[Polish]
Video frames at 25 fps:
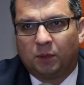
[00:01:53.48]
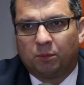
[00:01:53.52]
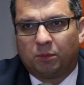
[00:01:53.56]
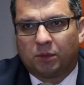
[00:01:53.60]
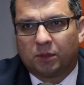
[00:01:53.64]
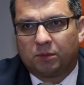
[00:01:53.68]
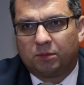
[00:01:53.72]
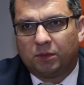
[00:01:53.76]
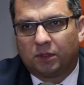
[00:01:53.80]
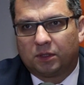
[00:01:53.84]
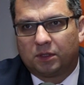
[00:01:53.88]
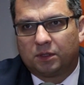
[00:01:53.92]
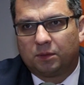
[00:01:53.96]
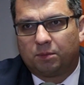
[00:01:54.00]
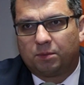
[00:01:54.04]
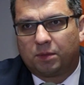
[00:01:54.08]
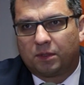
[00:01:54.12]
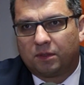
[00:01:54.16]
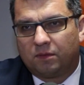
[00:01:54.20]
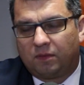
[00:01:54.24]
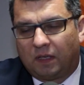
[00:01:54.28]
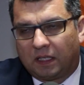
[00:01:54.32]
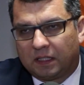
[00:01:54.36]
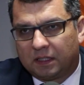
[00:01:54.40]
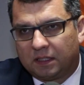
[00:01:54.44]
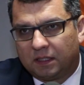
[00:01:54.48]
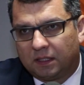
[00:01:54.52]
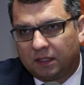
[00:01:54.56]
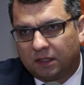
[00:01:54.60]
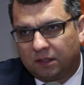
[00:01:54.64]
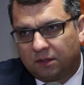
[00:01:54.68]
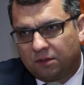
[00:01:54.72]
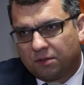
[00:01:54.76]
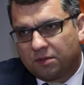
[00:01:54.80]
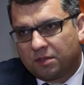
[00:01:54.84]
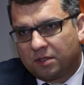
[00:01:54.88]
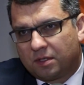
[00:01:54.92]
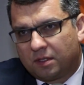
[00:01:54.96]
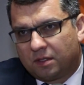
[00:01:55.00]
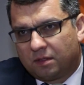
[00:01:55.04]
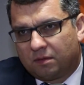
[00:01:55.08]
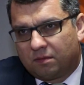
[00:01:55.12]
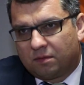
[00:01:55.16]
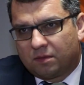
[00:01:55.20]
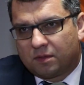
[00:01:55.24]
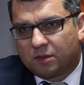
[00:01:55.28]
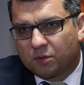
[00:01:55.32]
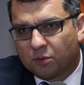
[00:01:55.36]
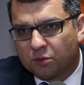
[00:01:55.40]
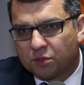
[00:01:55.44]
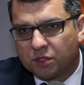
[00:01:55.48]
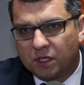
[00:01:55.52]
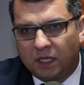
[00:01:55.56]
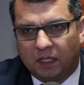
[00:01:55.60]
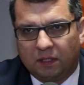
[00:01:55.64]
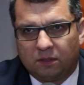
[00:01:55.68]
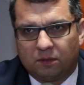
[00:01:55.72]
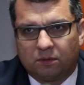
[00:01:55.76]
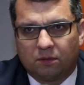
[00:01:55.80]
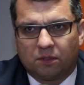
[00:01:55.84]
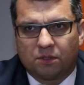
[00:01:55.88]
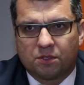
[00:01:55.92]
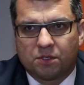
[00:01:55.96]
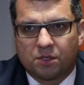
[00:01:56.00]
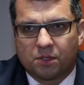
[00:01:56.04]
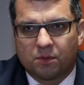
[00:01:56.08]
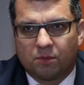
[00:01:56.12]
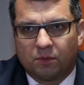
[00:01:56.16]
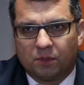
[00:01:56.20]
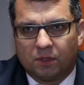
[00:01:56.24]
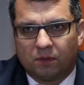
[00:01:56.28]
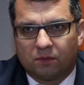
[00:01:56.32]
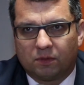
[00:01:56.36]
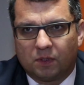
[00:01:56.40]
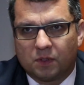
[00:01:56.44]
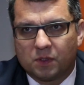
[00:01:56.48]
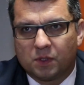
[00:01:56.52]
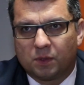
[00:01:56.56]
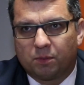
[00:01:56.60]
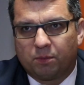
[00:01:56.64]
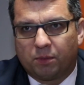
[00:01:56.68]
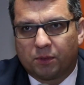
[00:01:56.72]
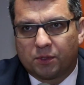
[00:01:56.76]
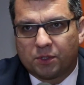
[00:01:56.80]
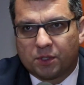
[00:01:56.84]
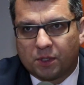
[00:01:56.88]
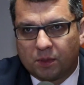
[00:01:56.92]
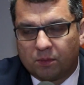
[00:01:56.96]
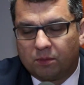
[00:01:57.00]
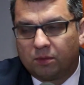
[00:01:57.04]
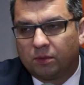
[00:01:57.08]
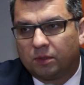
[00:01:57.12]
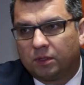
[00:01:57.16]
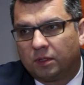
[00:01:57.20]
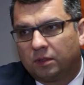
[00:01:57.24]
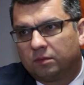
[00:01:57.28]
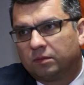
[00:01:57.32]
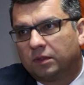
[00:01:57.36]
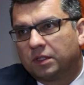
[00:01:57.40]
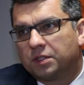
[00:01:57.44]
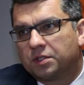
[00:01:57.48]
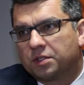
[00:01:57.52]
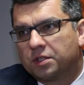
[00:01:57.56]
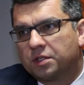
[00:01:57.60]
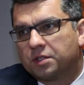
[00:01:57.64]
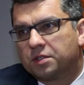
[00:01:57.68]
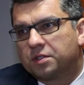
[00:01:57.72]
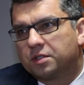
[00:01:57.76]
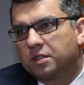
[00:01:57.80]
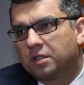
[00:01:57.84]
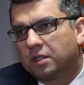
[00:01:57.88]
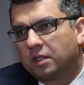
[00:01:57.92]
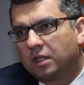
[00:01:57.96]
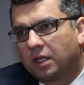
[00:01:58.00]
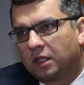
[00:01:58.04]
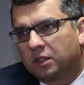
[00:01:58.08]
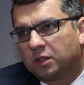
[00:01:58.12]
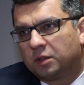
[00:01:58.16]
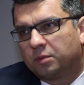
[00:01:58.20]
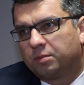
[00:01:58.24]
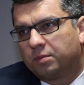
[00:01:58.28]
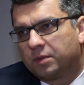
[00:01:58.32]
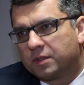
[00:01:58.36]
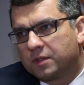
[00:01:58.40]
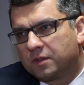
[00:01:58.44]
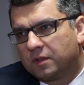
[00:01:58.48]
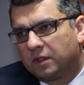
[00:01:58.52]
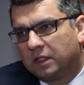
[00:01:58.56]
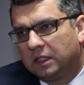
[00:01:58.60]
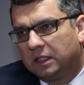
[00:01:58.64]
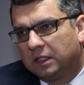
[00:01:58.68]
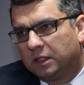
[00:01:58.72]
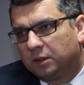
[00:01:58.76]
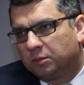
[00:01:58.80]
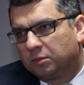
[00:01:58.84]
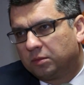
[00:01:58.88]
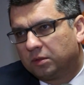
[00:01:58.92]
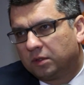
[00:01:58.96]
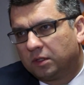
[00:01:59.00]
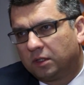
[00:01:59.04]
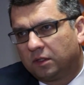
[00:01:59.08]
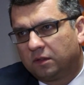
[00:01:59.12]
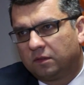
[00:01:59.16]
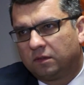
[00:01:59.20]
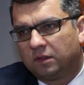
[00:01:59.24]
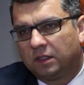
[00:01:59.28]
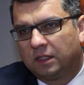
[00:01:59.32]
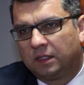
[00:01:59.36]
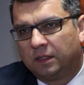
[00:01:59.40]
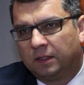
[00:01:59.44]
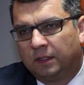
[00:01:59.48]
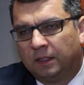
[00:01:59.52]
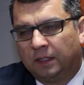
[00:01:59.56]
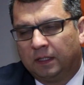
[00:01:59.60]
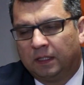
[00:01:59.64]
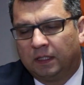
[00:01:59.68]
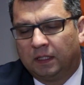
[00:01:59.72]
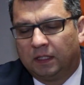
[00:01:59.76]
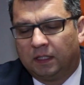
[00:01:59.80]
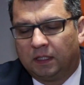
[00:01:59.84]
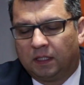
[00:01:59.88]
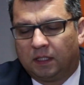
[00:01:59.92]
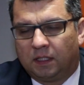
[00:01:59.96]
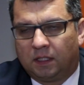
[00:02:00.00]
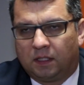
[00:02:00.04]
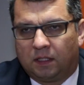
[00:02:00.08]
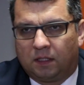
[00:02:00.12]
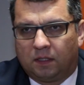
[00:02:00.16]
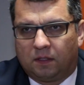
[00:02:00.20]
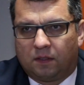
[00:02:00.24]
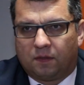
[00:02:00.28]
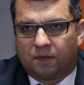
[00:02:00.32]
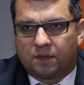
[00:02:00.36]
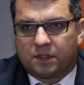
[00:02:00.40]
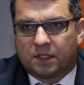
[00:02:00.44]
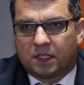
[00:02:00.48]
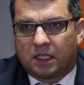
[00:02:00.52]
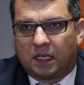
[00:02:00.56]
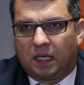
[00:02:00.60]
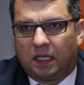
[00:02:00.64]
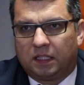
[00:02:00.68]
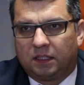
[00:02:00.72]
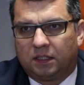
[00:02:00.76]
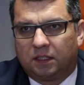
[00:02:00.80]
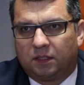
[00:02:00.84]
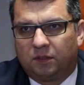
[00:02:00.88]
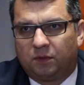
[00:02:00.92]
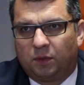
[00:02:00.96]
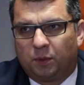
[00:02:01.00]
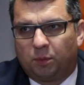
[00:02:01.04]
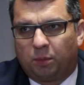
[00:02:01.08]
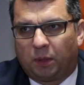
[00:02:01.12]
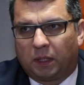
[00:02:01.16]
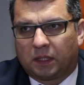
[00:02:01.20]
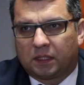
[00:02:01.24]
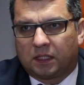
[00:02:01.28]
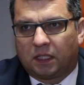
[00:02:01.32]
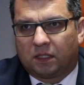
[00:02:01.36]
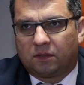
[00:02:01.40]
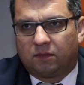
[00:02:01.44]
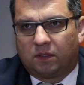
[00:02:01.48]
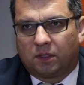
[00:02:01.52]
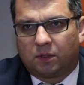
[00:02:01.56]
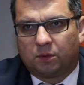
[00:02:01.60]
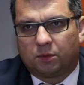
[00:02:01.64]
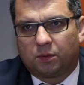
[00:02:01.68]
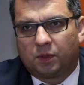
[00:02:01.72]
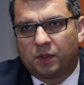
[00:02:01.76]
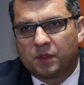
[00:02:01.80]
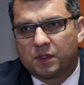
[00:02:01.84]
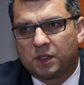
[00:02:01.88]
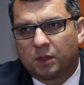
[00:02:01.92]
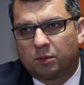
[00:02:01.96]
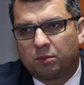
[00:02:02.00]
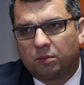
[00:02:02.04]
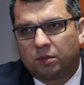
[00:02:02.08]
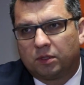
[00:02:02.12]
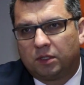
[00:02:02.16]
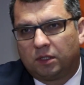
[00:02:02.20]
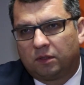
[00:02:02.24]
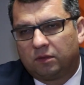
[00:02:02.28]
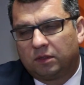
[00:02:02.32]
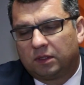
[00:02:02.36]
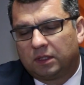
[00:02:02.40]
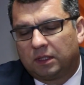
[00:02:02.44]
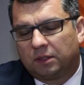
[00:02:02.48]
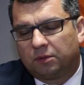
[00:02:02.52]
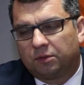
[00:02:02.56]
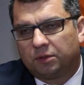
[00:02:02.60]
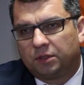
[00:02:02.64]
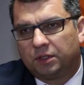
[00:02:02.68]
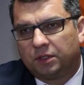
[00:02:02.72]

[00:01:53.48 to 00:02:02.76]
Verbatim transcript: podmioty prywatne, którzy z urzędu otrzymują to, co potrzebują, najczęściej a to pozwolenie na budowę, e, w skrajnych wypadkach warunki zabudowy, tam